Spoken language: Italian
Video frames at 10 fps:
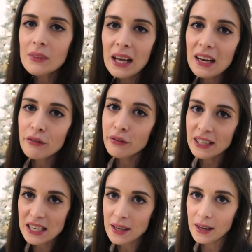alla
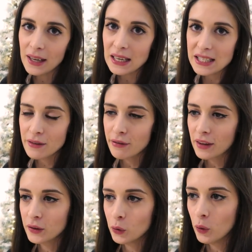fine eh, si è
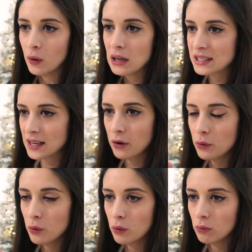fatto,
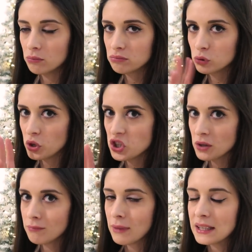saranno
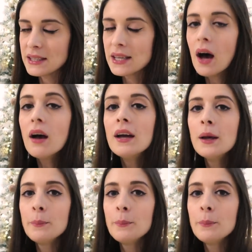12 e mezza,